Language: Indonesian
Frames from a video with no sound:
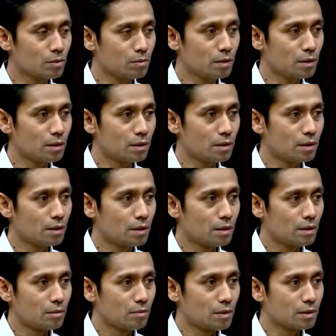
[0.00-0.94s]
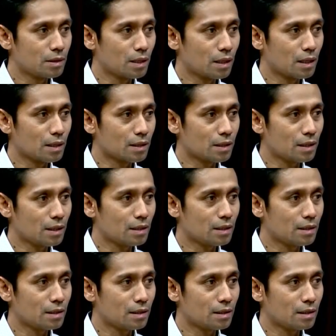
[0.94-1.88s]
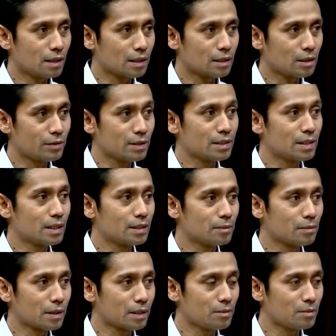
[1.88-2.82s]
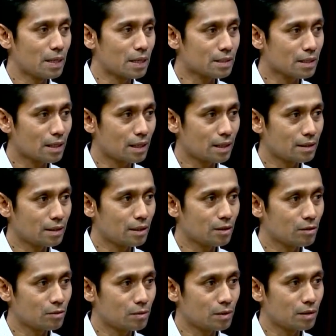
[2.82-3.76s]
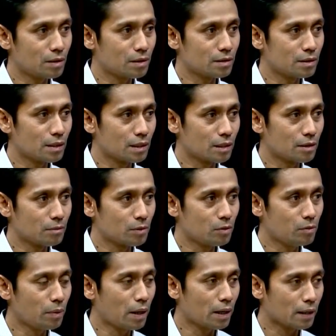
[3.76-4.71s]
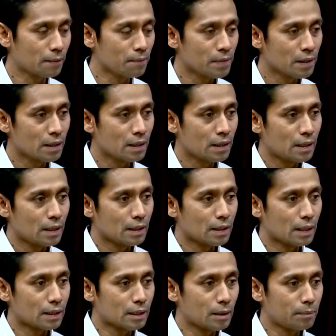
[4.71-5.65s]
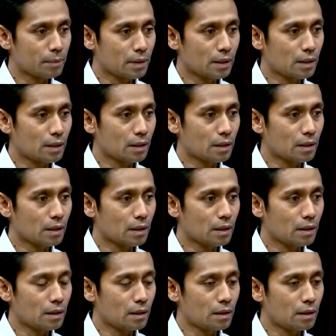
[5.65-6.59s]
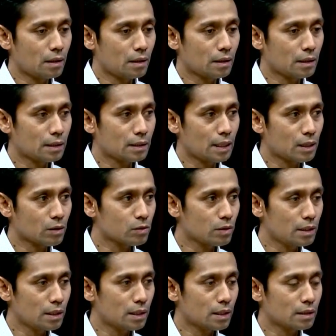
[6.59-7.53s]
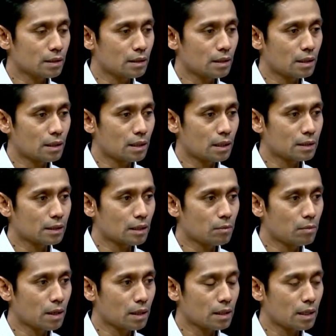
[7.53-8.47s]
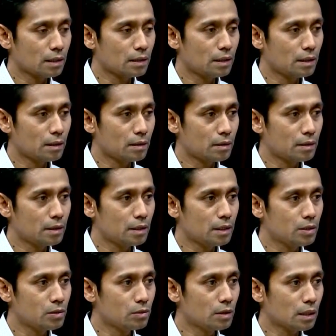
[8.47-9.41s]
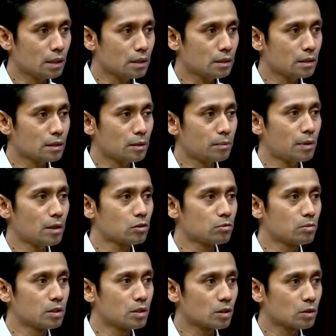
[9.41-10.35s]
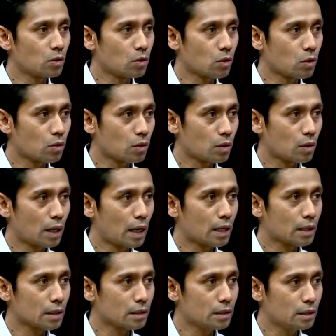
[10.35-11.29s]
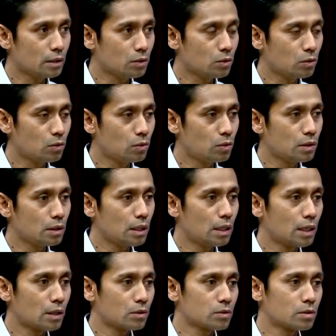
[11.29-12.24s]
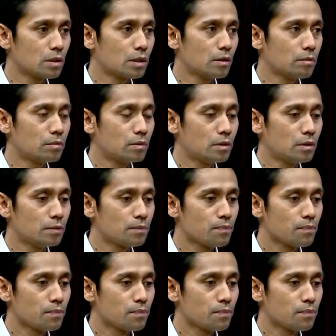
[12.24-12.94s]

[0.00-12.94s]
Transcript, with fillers: mau menjalankan aktivitas seperti biasa, yaitu hmm. mencari penumpang. Nah, tapi uh, kita harus lihat latar belakangnya. Dia juga kan tetap harus menyetor hari itu, dia harus yeah. tetap ya. mau,